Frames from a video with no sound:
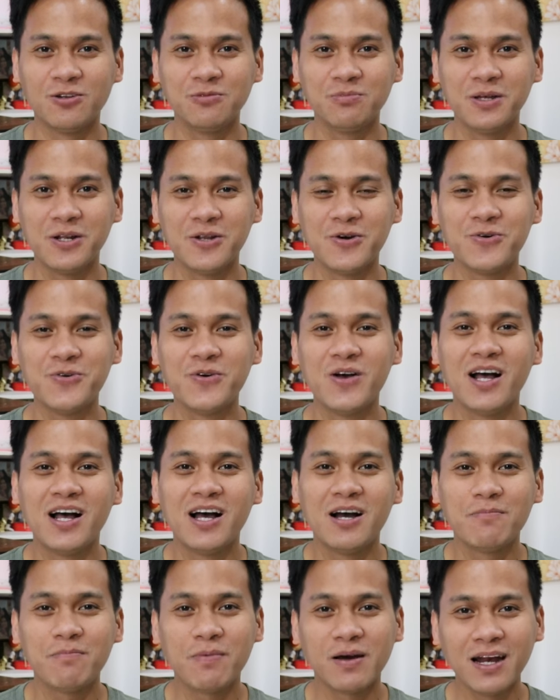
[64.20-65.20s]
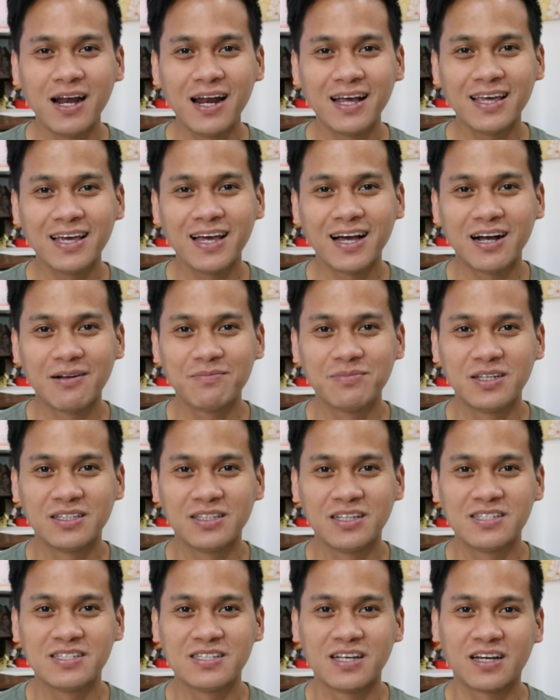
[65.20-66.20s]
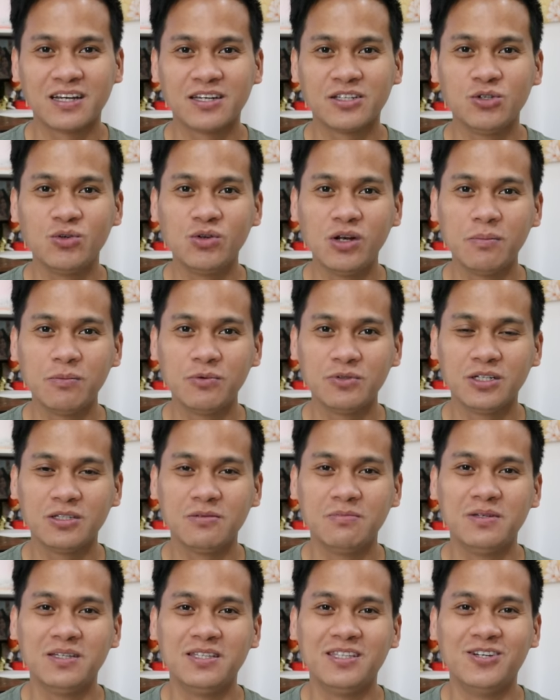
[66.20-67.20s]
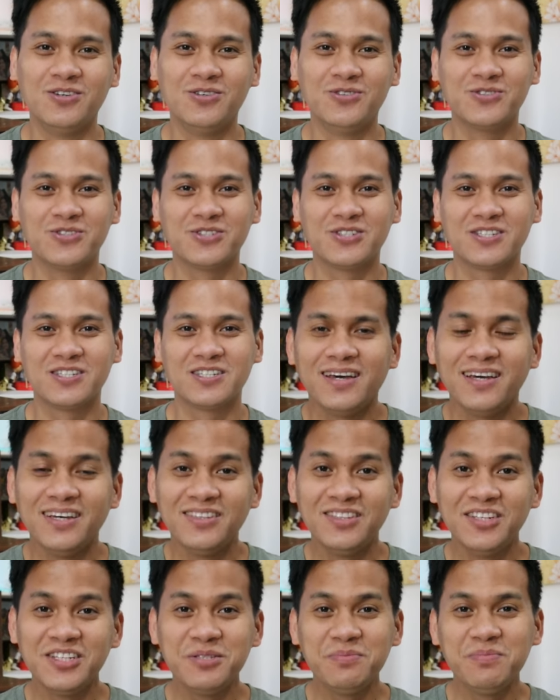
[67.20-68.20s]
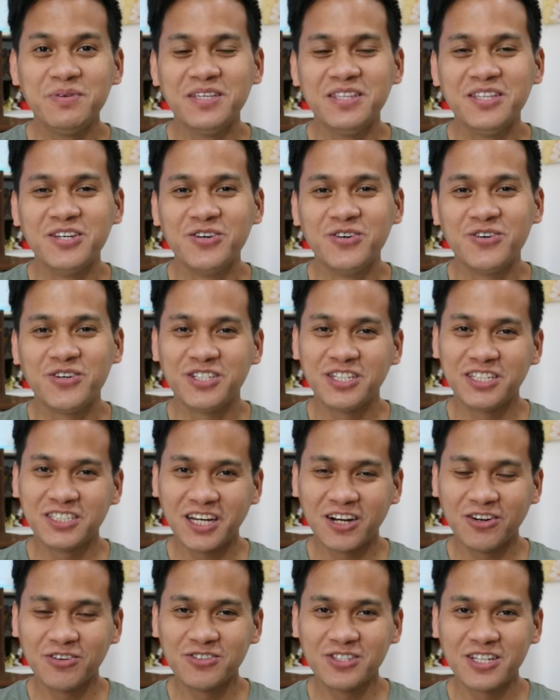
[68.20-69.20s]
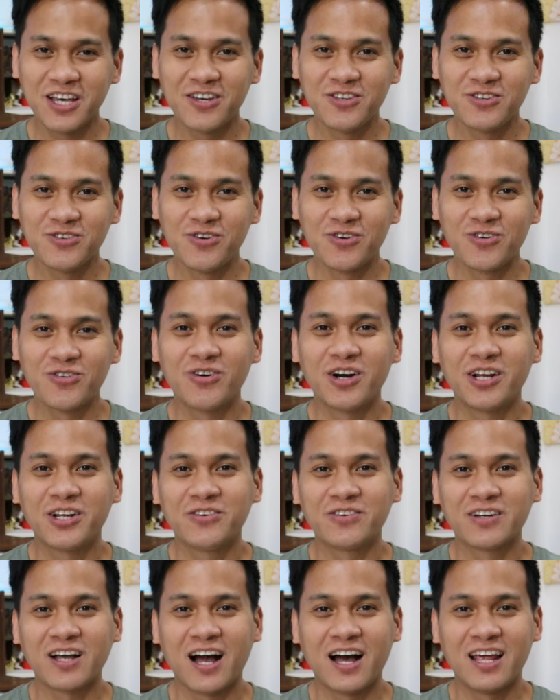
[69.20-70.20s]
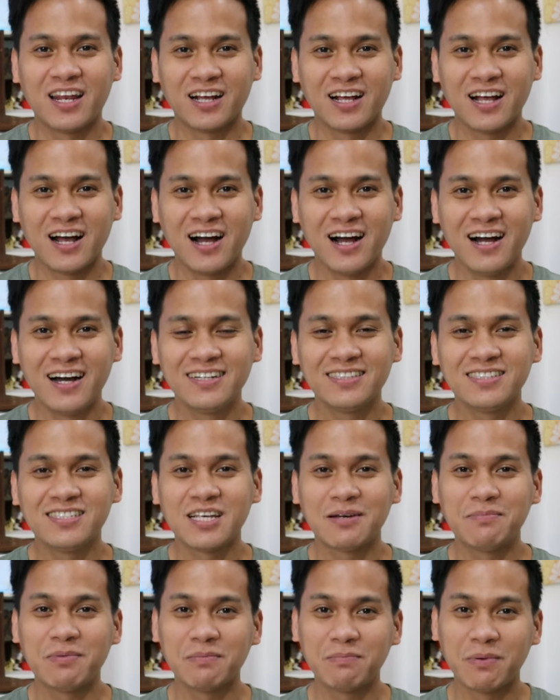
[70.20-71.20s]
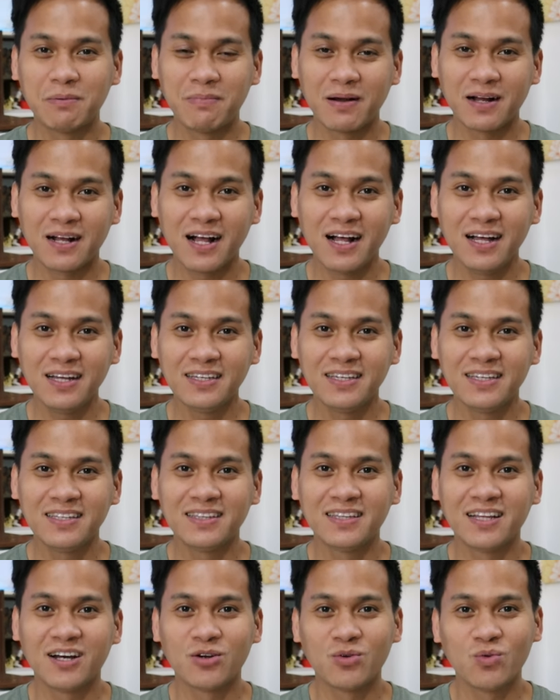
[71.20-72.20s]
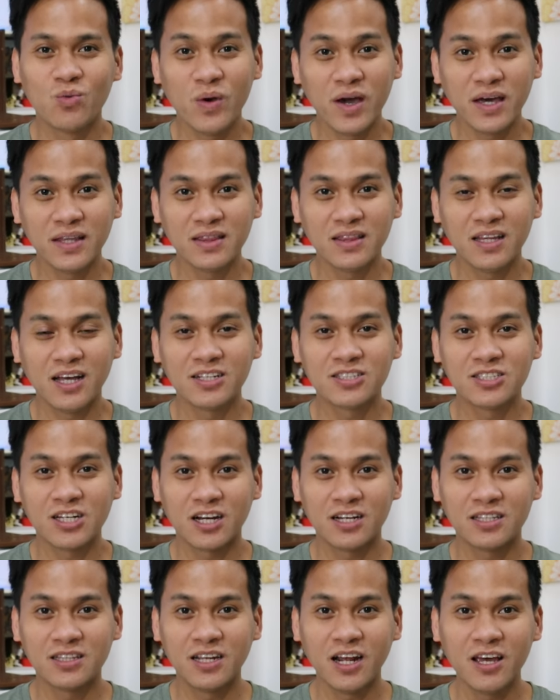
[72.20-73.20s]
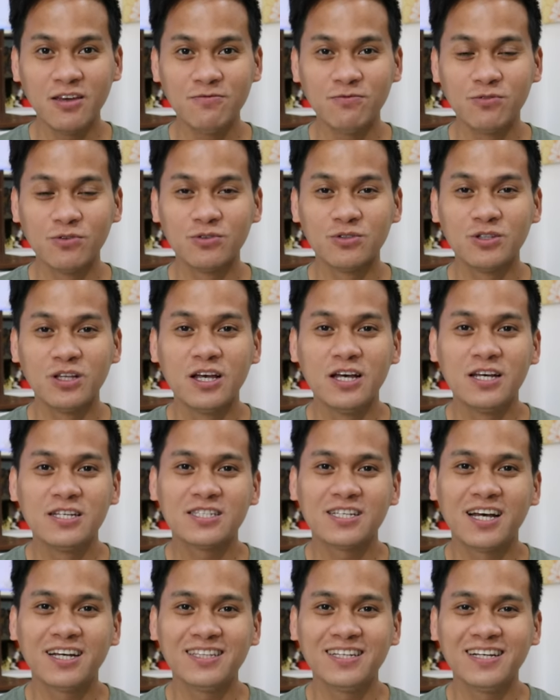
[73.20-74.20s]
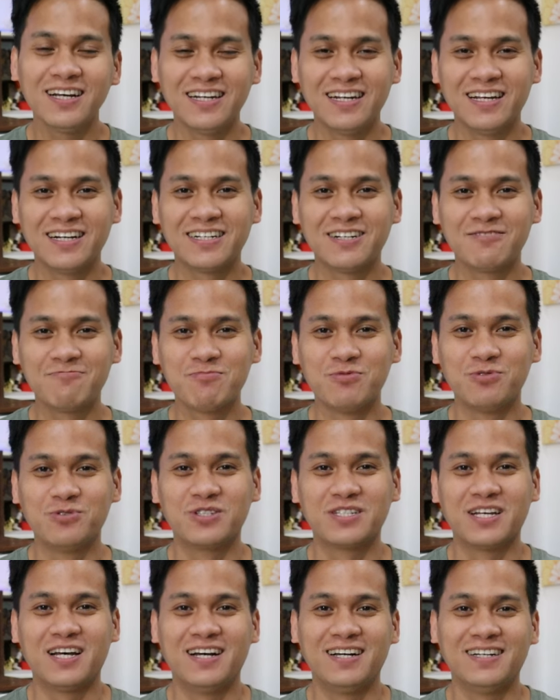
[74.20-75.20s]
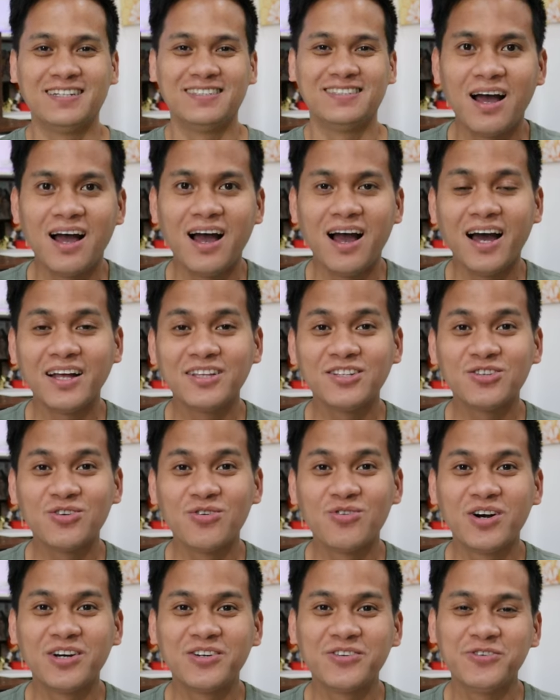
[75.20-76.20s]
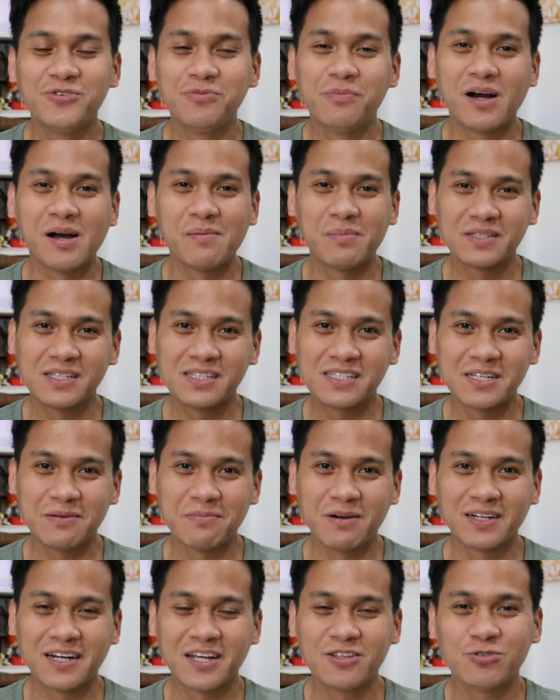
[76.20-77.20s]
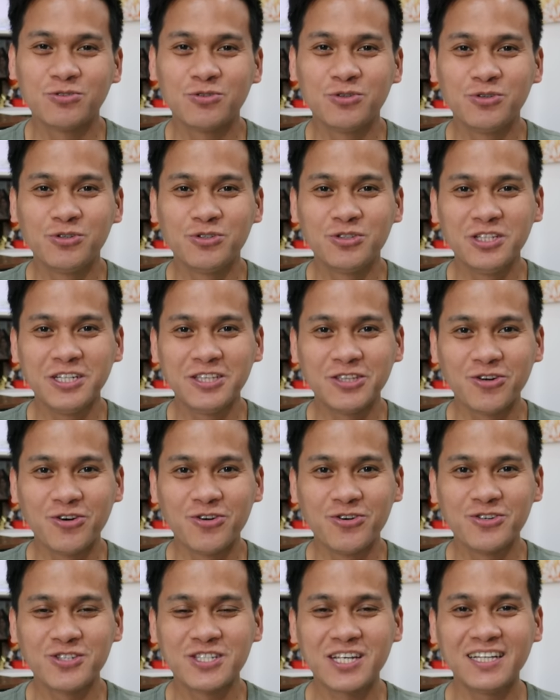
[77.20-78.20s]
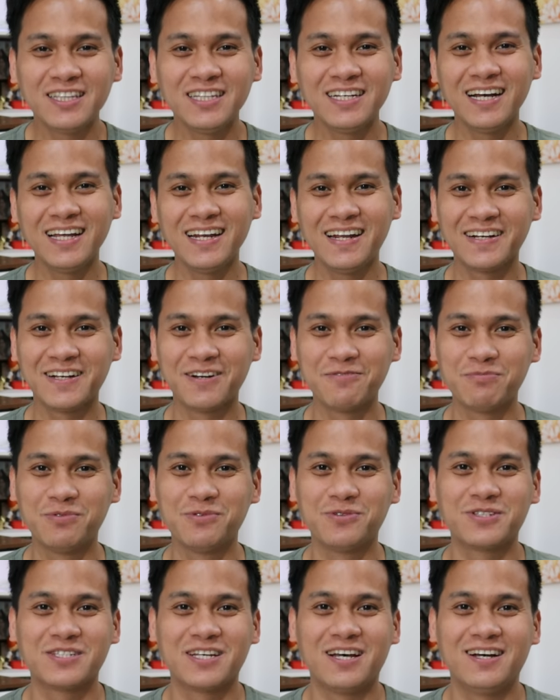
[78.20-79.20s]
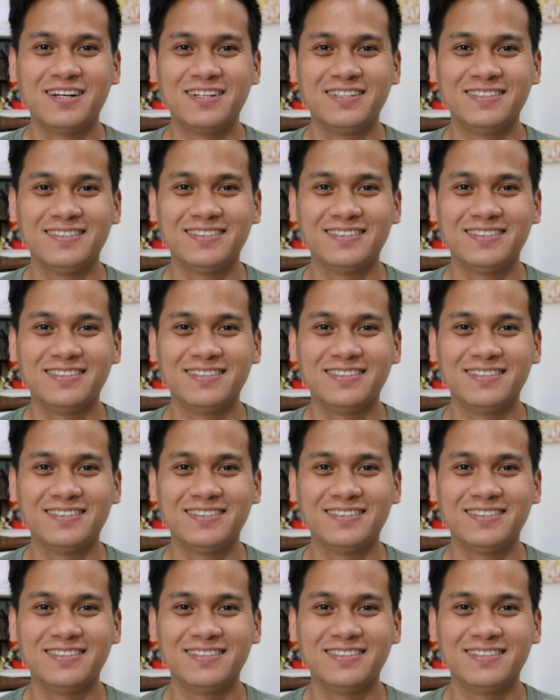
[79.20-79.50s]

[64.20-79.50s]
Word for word: down below para lagi kang updated sa aking new uploaded videos. In this video, isi-share ko sa inyo kung ano yung kahalagahan sa pagpapakain ng wet at saka dry food sa ating alagang pusa. At kung ano yung mga masasamang naidudulot nito sa ating alagang pusa.